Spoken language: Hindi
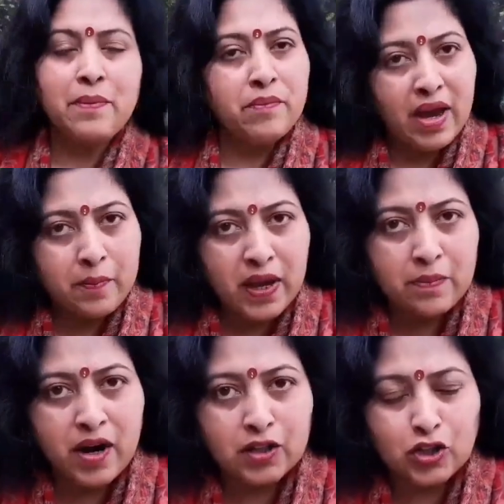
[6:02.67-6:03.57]
ये मैं
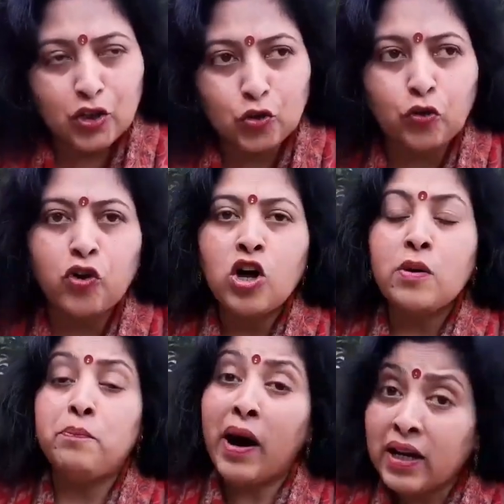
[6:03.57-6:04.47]
भी मानती हूँ
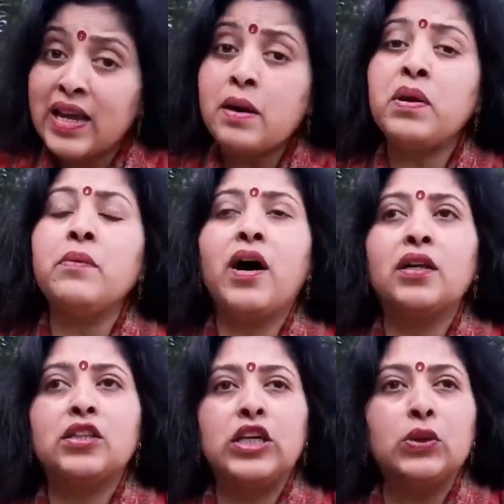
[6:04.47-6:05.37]
पर ये भी
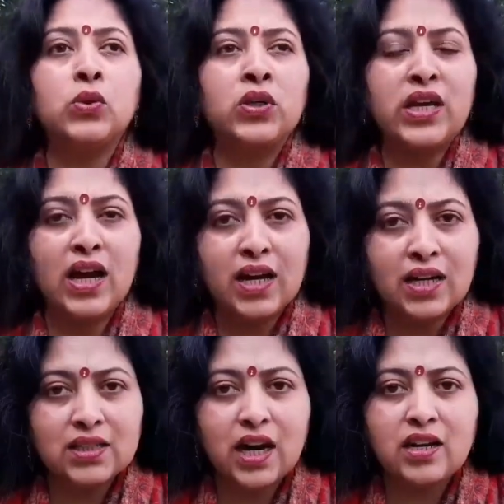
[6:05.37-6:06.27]
मानती हूँ कि
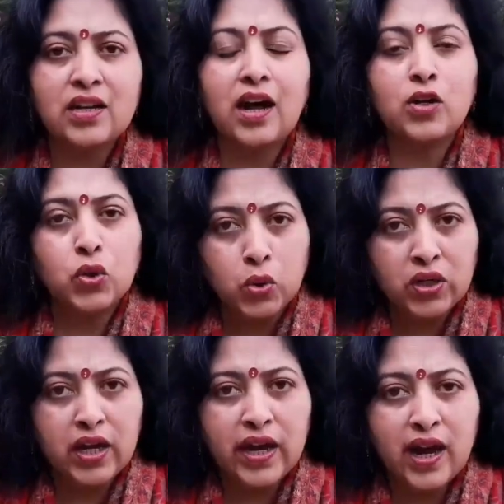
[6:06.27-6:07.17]
अगर धरना
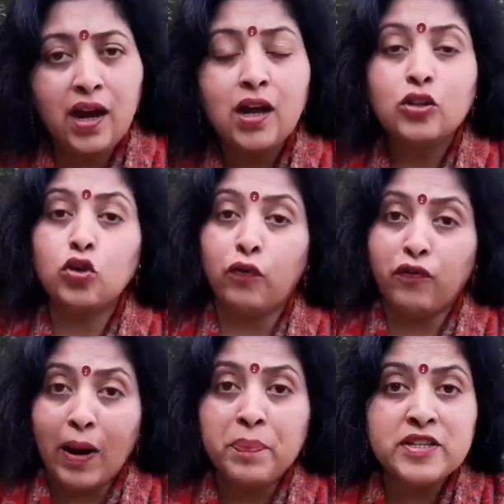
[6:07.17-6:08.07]
टूट गया
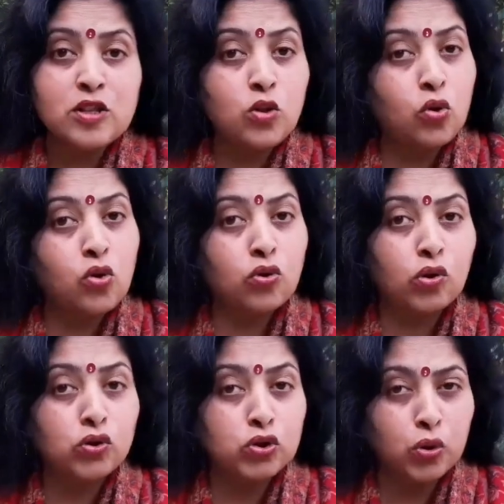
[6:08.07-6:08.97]
तो वापस
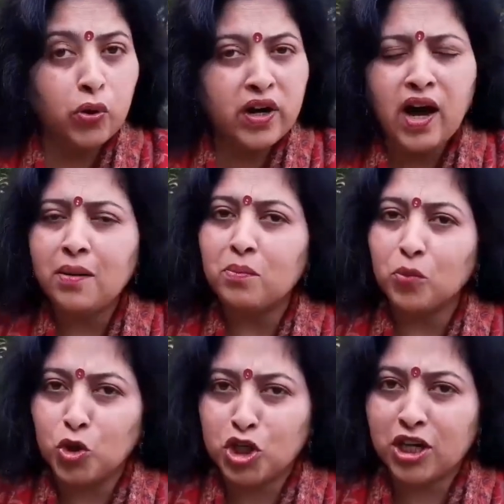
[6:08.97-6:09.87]
लोगों को जोड़ना
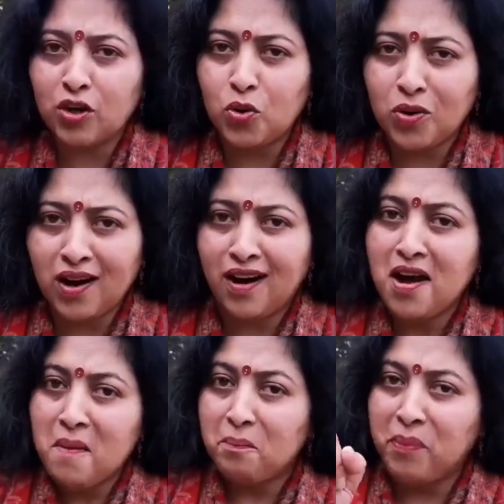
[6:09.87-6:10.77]
मुश्किल
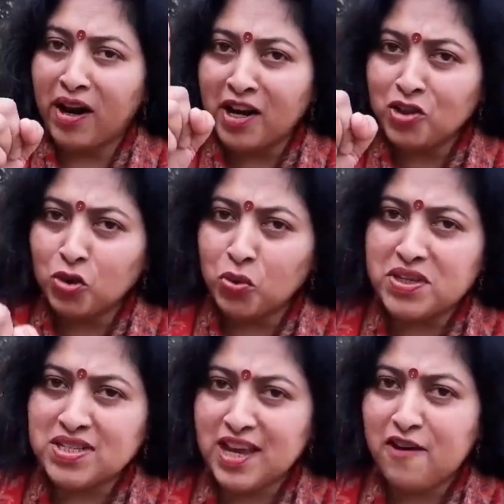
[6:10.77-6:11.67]
होगा
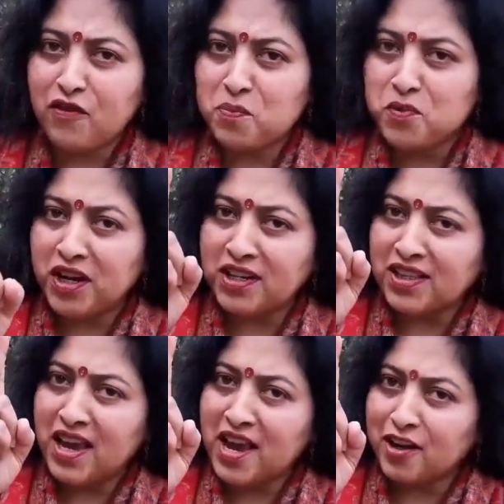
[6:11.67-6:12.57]
परंतु इसके
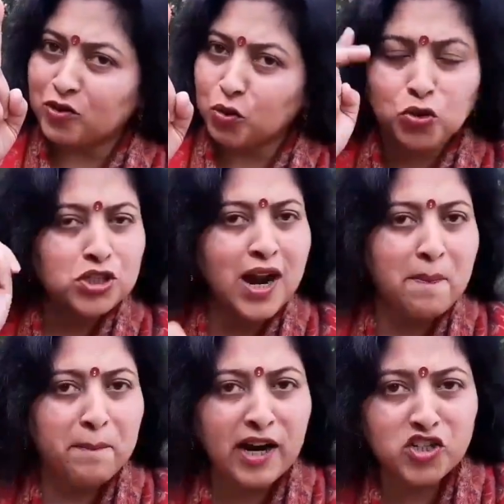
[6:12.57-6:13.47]
विपरीत एक
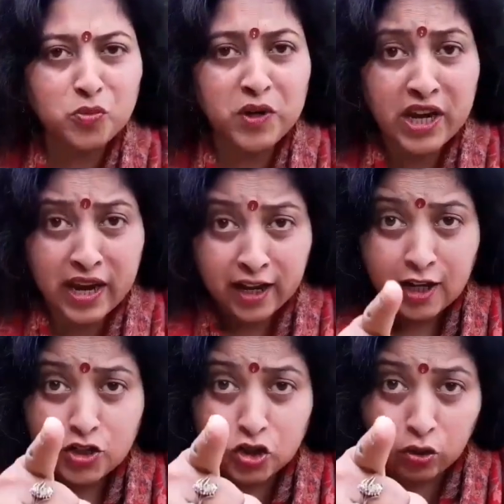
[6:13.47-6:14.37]
दूसरा पक्ष भी
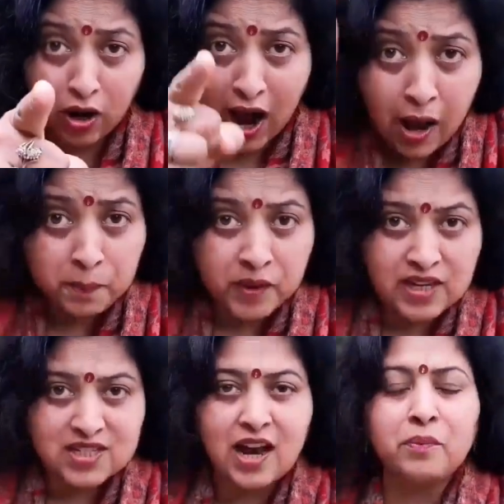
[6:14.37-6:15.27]
है जो
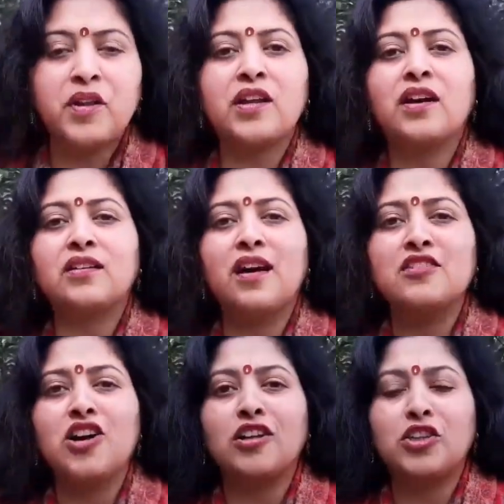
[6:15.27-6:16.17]
आपके सामने
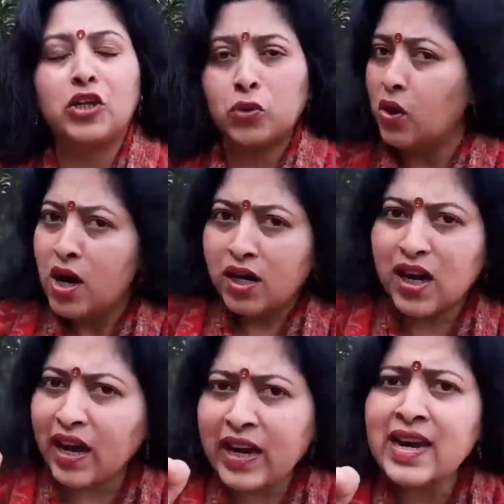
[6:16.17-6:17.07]
रखना चाहती
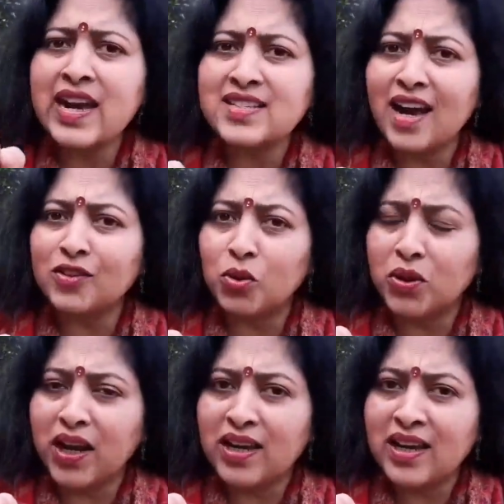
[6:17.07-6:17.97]
हूँ कहीं ऐसा
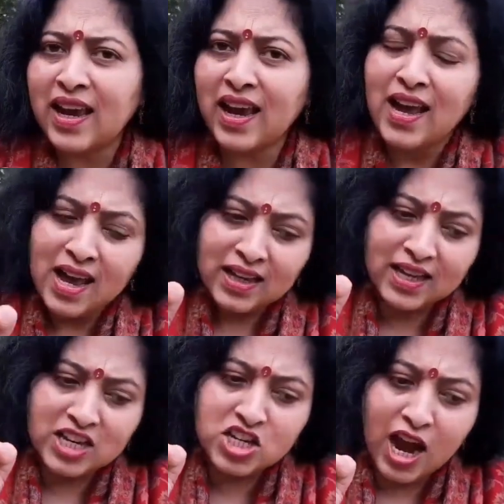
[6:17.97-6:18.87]
तो नहीं है
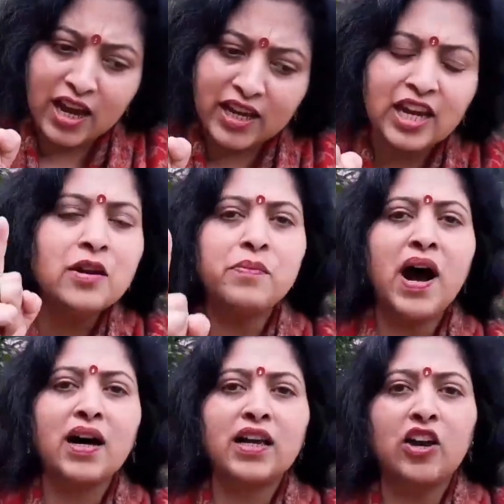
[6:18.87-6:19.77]
कि
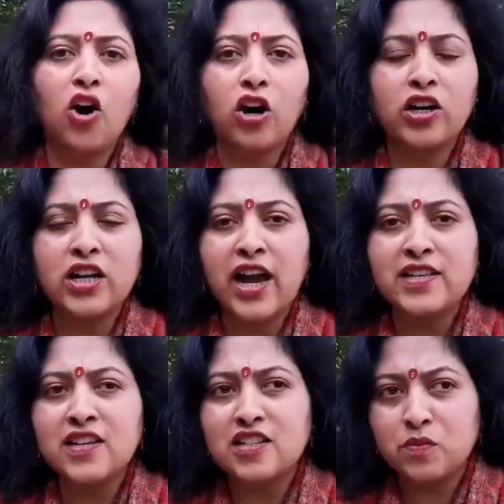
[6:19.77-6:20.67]
शाहीन बाग के
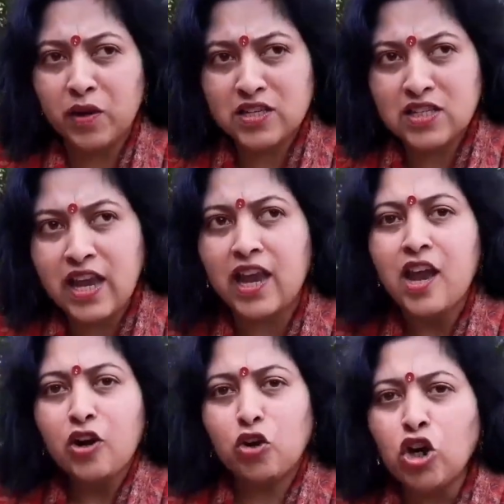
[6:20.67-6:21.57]
ऑर्गेनाइजर्स में
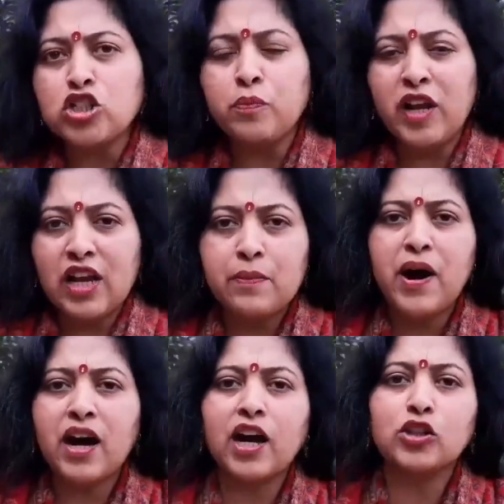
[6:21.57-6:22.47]
से कुछ
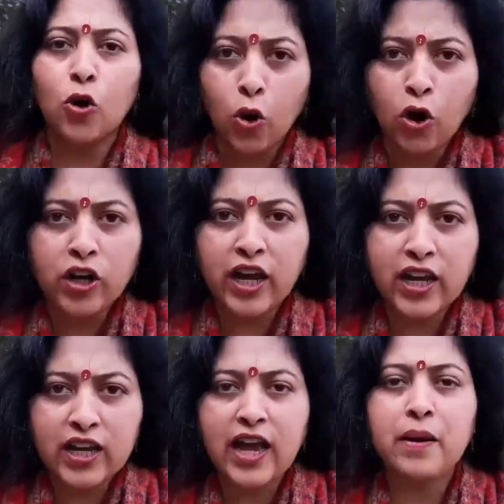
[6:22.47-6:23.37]
मिली भगत हो
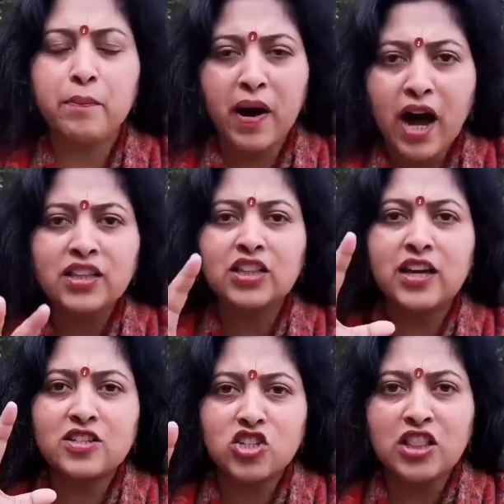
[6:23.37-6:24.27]
रही है
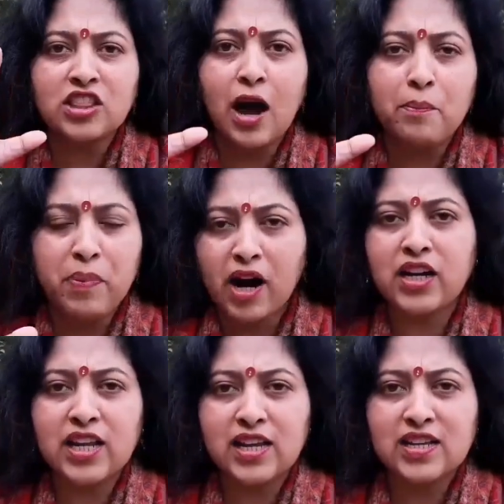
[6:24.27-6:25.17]
भारतीय जनता
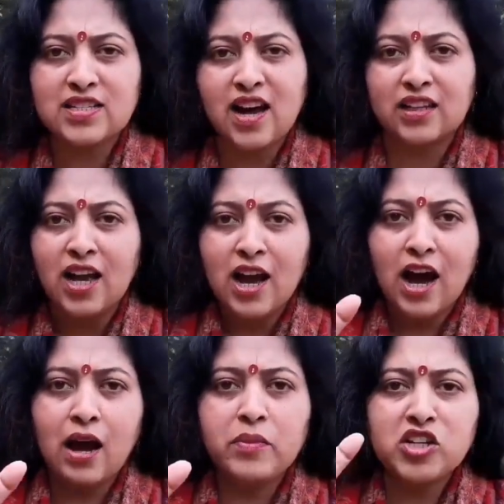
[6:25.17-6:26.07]
पार्टी के
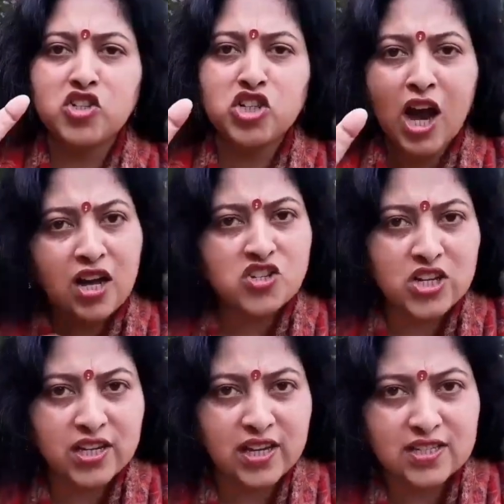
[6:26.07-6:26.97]
साथ अमित
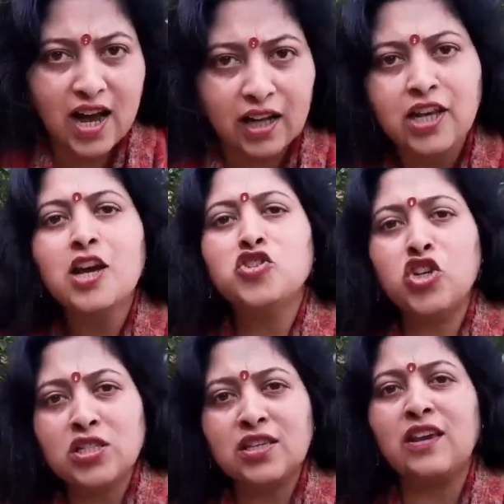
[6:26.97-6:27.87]
शाह जी के साथ
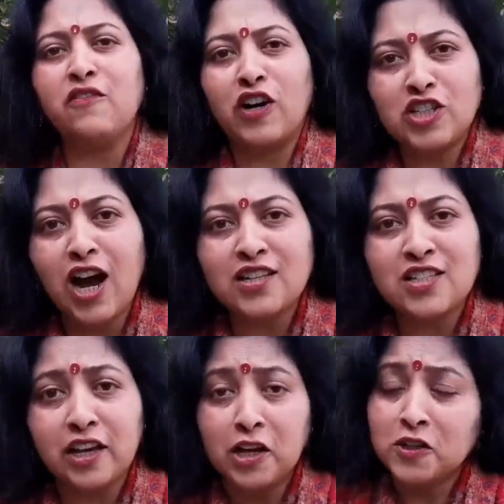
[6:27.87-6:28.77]
जिसकी
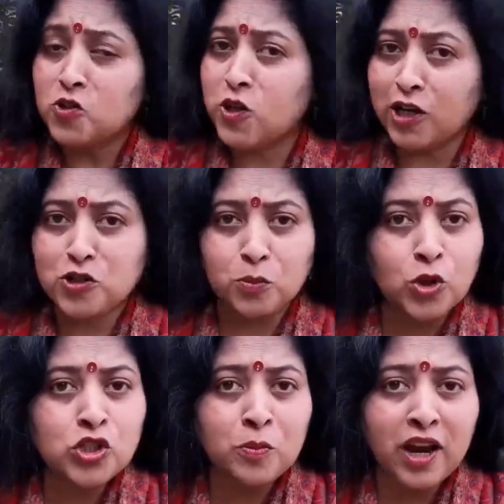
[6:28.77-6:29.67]
वजह से
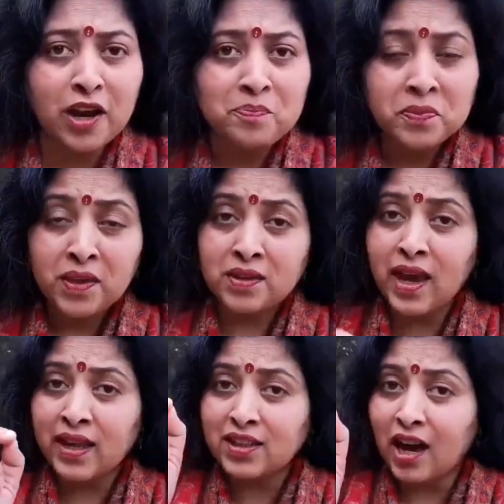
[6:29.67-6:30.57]
सचमुच में
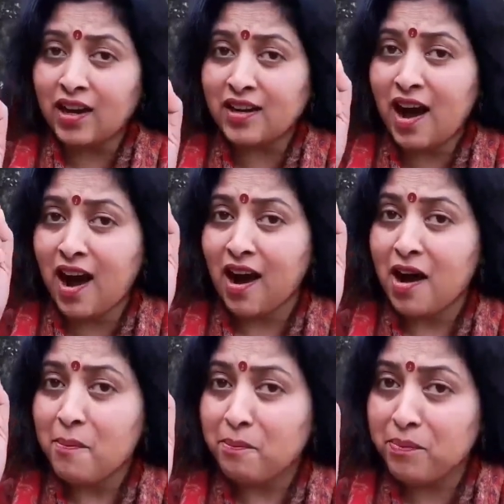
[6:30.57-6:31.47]
ये धरना
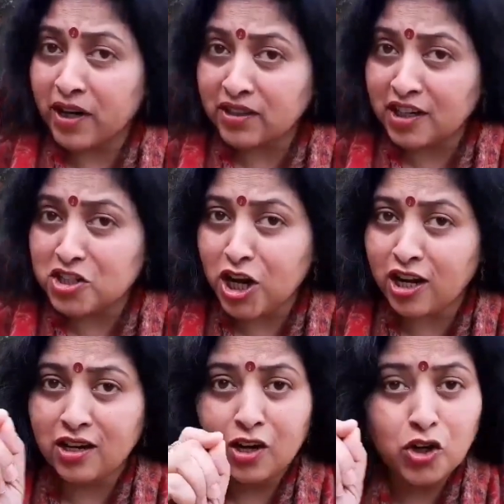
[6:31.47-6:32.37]

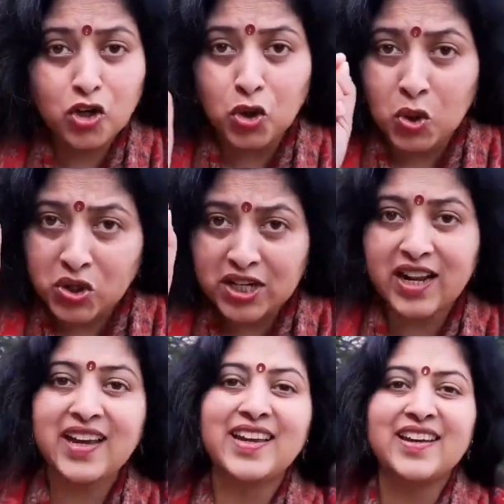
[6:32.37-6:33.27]
प्रदर्शन
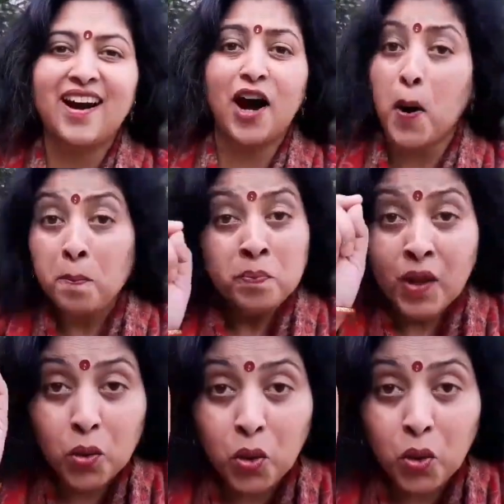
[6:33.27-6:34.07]
टूट नहीं रहा